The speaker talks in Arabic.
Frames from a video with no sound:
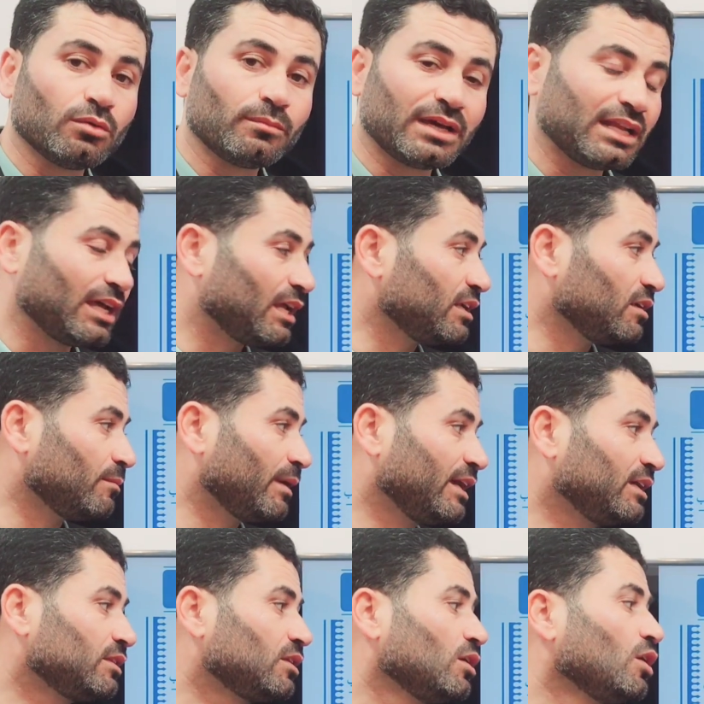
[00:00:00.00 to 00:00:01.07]
اللي هم آل
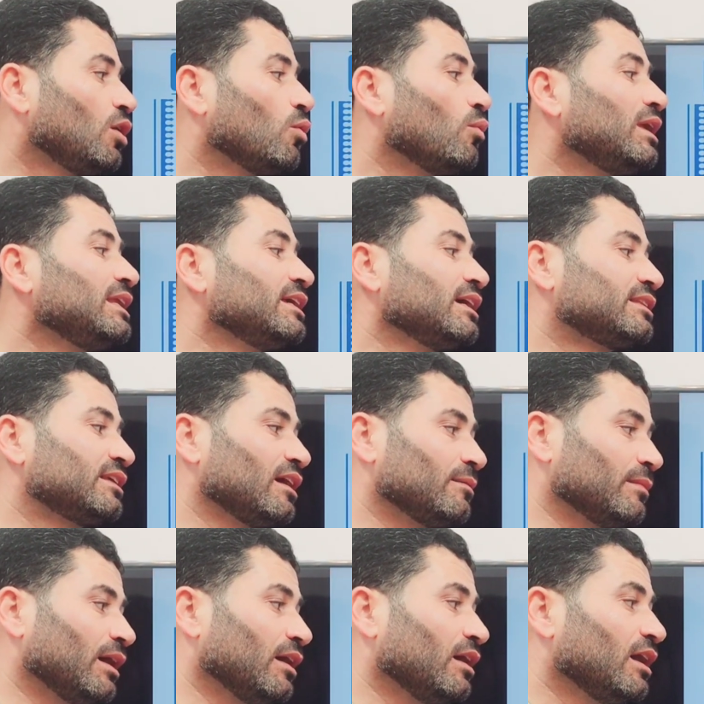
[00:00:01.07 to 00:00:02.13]
البيت
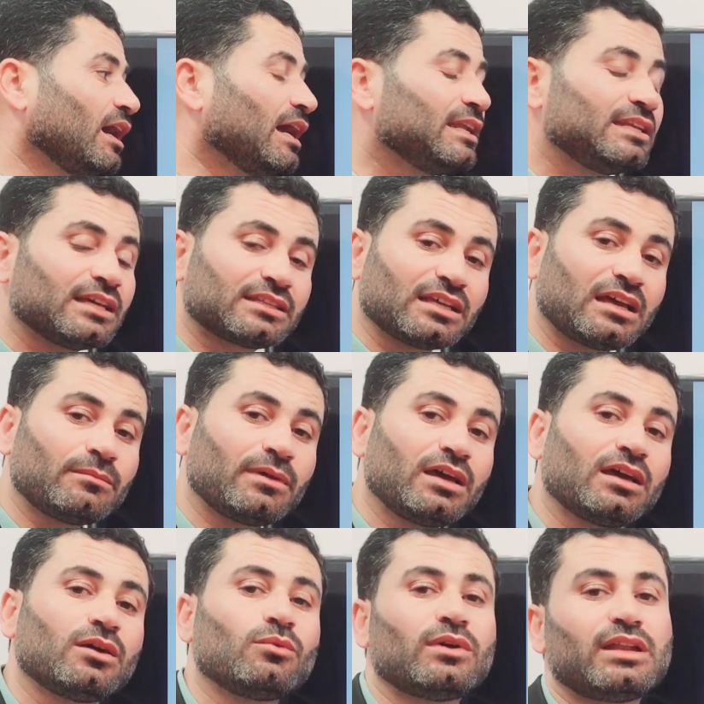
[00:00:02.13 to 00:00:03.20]
واليتامى اليتامى
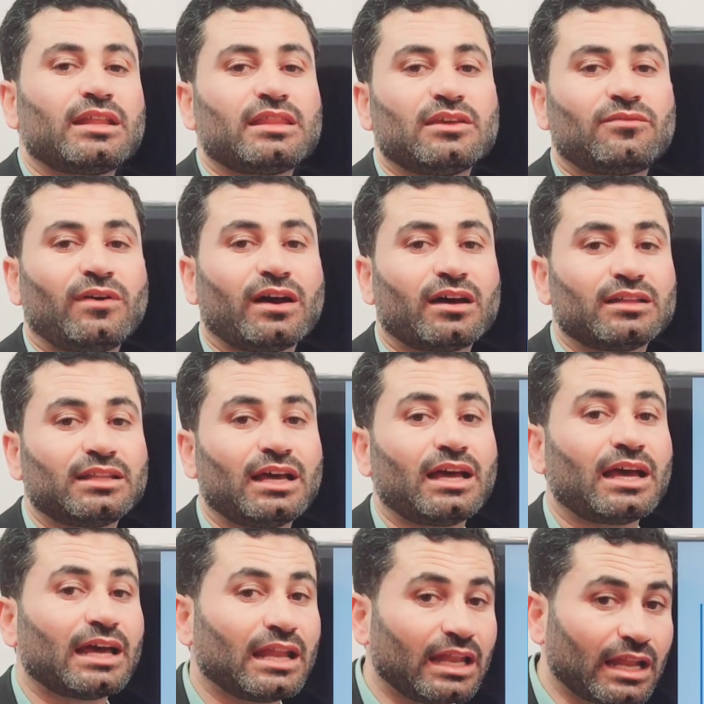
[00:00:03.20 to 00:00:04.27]
هو الذي فقد
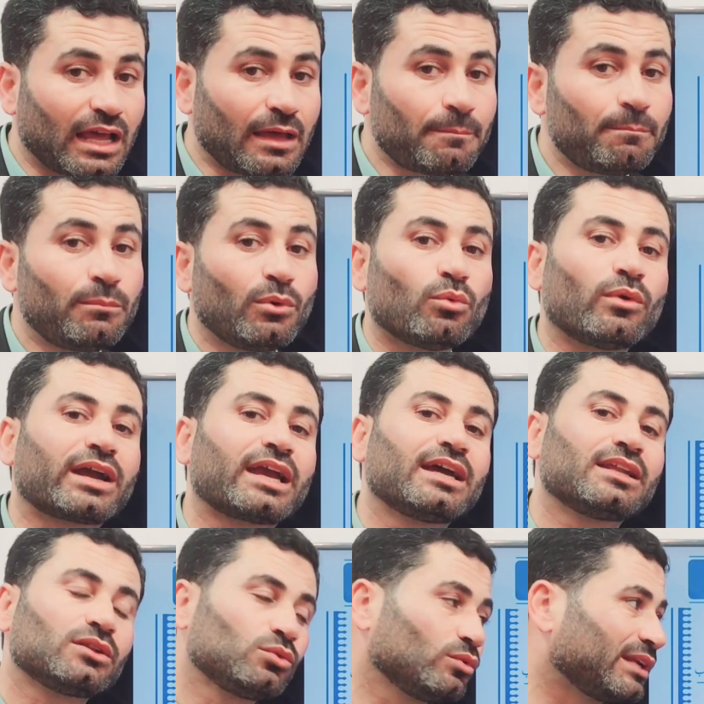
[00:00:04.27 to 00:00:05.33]
الأب
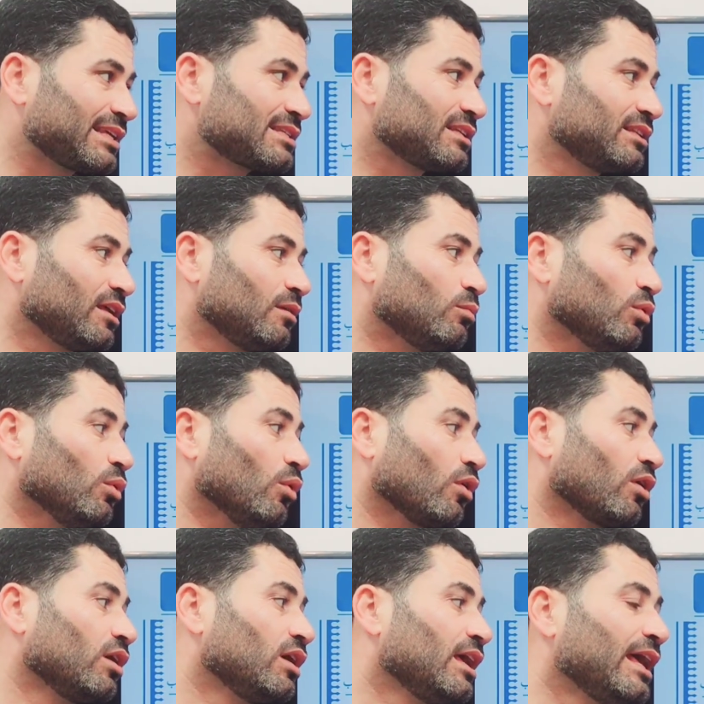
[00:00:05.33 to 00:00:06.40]
وكان دون سن
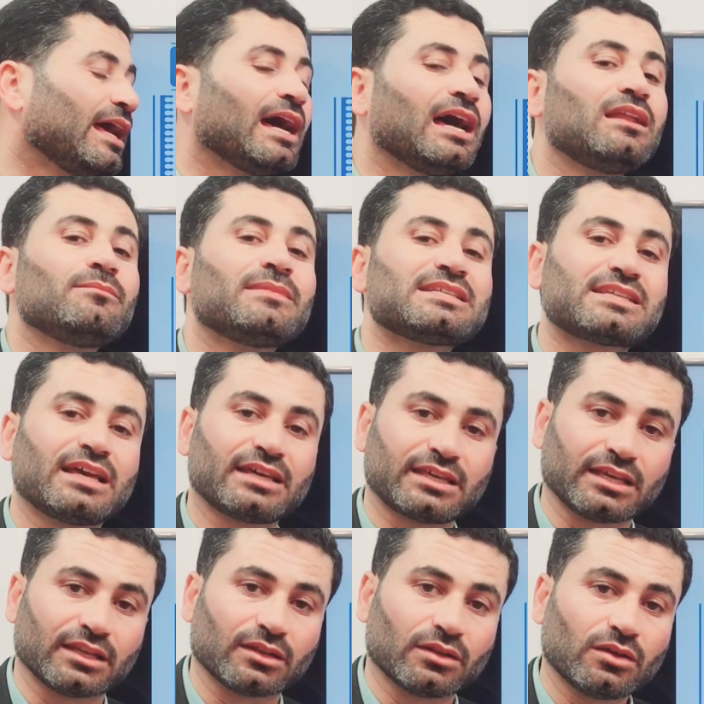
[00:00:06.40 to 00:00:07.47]
البلوغ
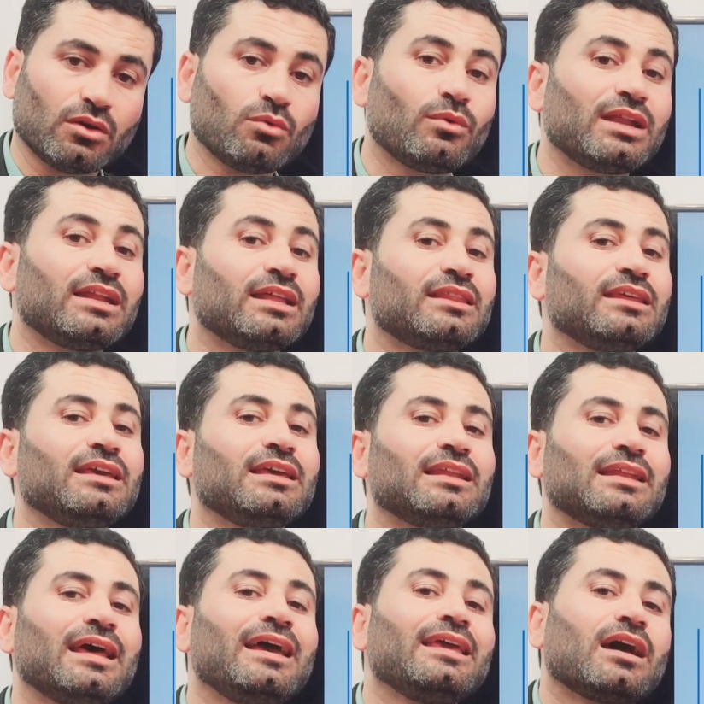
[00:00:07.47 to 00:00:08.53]
المساكين هو الذي
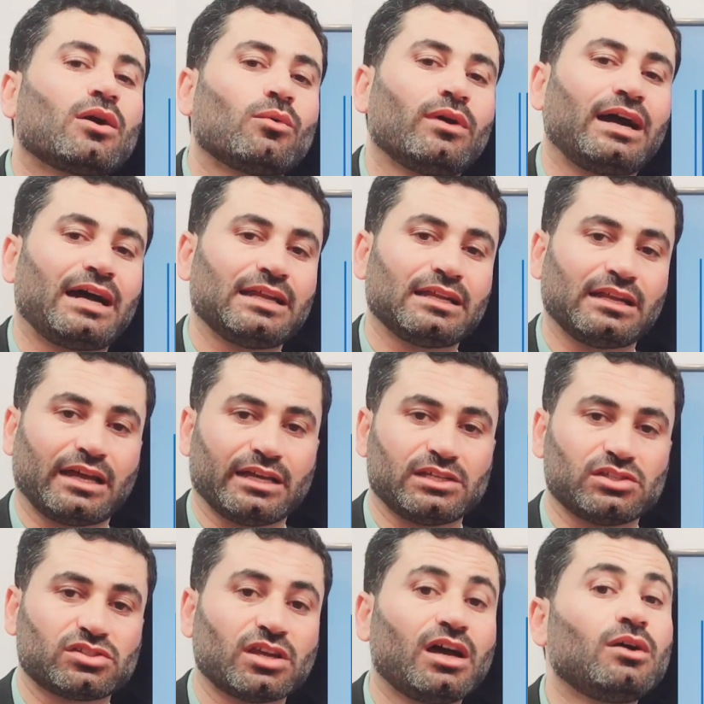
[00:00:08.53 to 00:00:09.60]
لا يقوى على
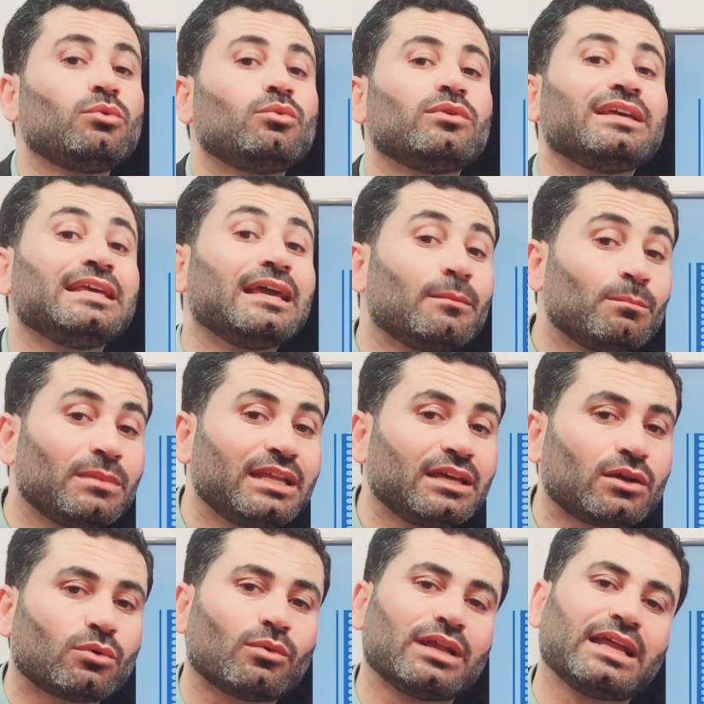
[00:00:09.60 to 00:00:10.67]
العيش أو
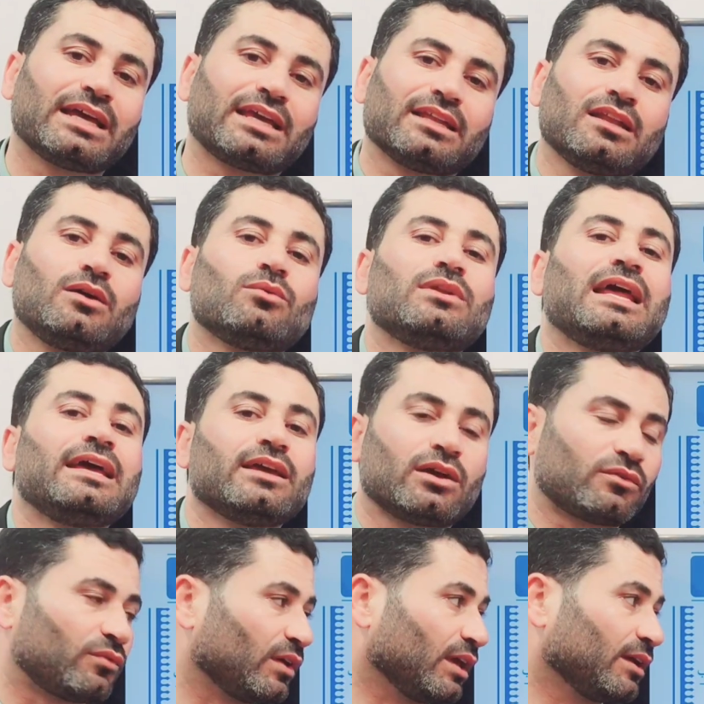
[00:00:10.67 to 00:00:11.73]
يملك ولكنه لا
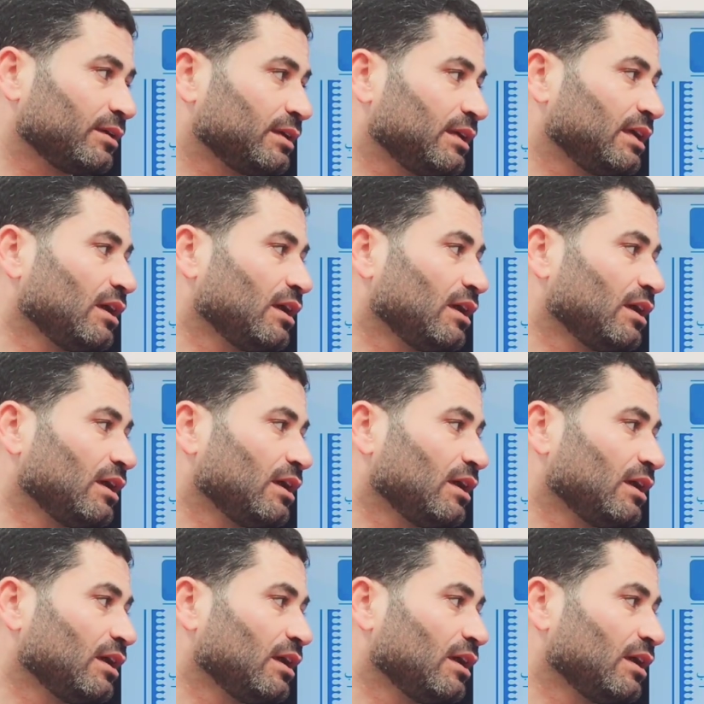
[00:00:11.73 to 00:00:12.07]
يكفيه